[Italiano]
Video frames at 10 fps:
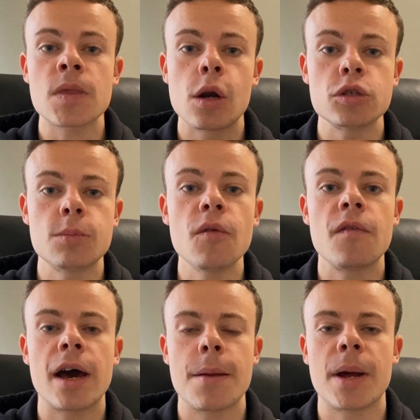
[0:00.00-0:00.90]
lo si può
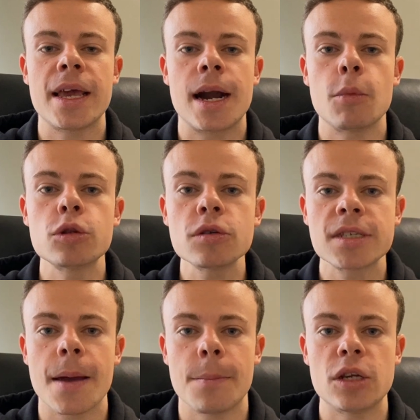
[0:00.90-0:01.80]
fare in maniera molto
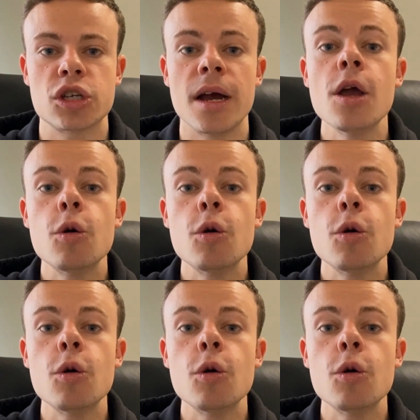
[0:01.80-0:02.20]
semplice